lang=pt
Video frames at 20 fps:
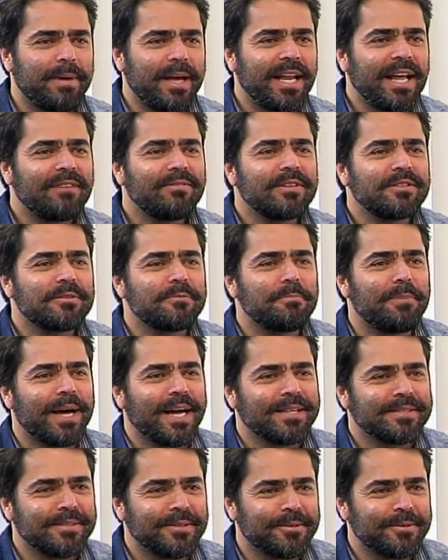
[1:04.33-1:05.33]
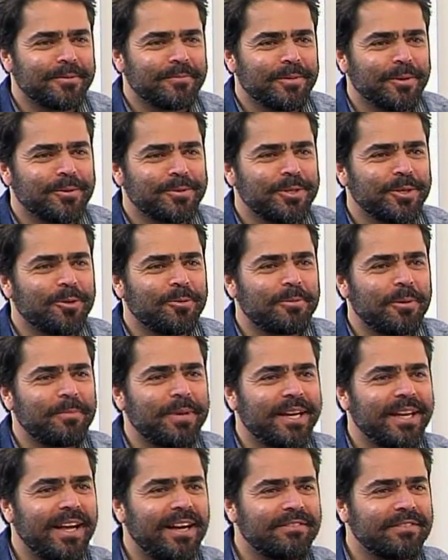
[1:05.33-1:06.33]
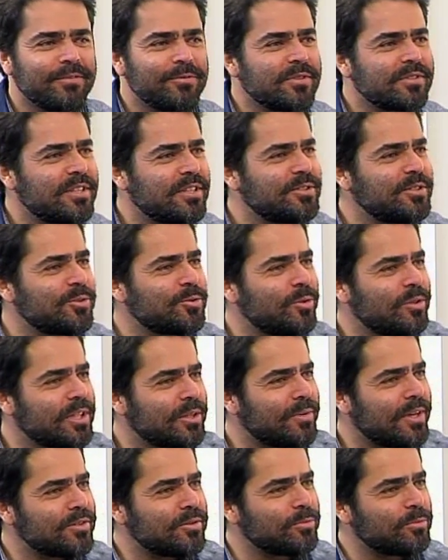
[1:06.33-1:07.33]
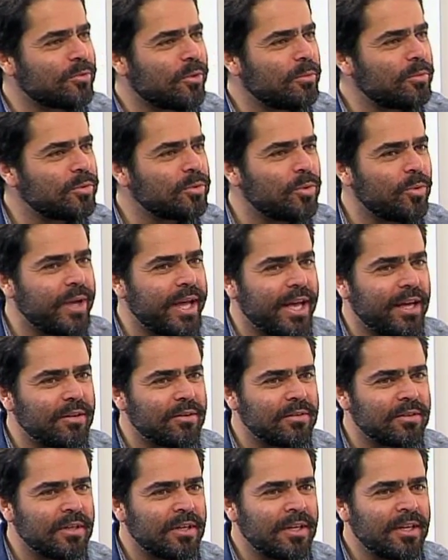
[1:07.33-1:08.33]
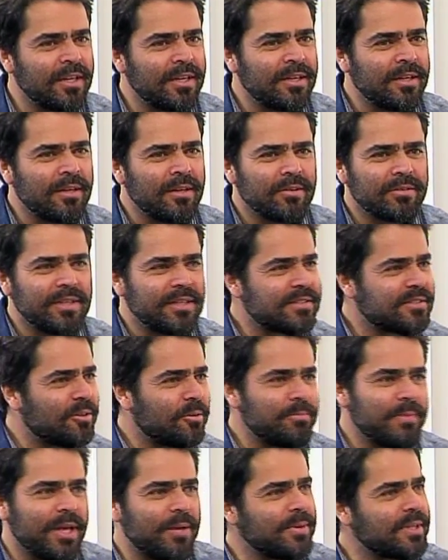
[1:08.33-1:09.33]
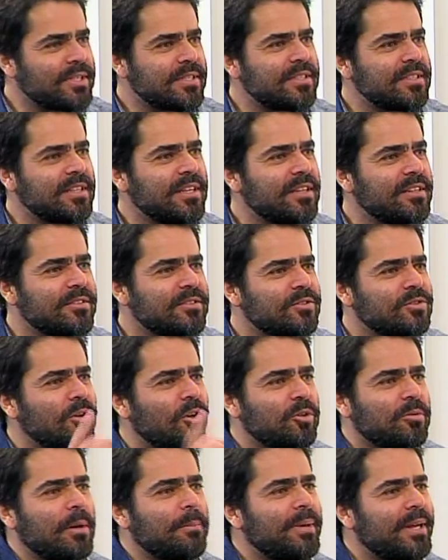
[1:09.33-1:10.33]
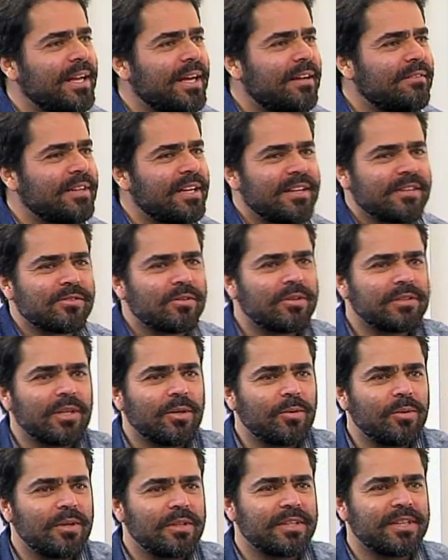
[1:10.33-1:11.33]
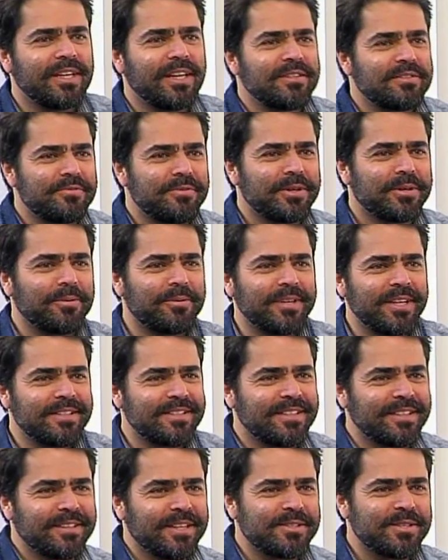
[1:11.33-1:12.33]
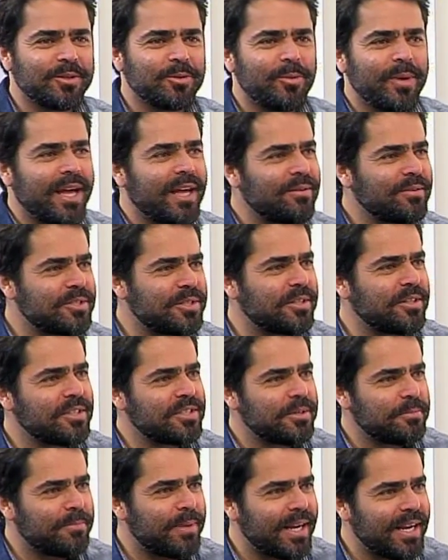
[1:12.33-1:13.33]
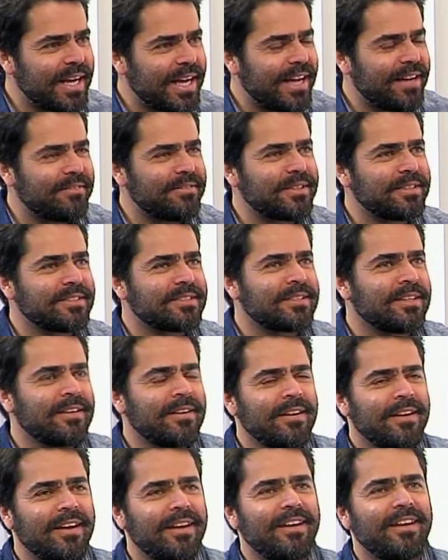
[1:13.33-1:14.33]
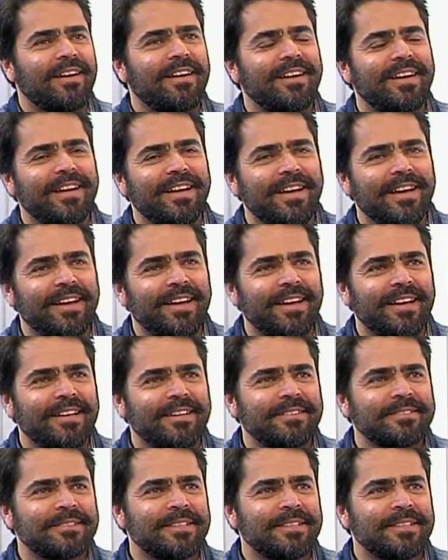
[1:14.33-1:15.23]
palavras pássaro. Eu digo uma palavra, você diz outra, é quase um, como um duelo. Ah, tá. Quando eles estão meio assim, eles soltam uma palavra, ela solta outra e eles ficam nesse, nesse duelo de, de palavras. É...